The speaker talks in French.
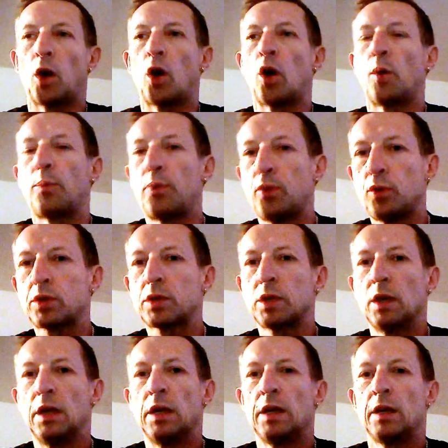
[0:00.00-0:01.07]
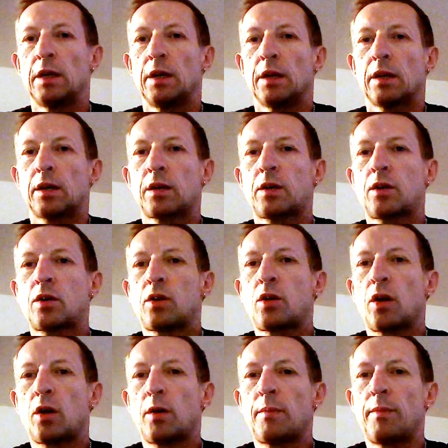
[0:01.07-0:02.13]
En plus,
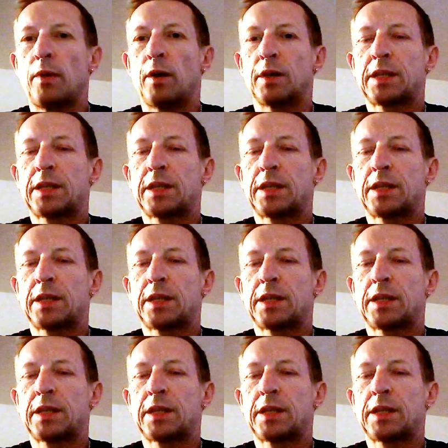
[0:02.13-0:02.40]
comme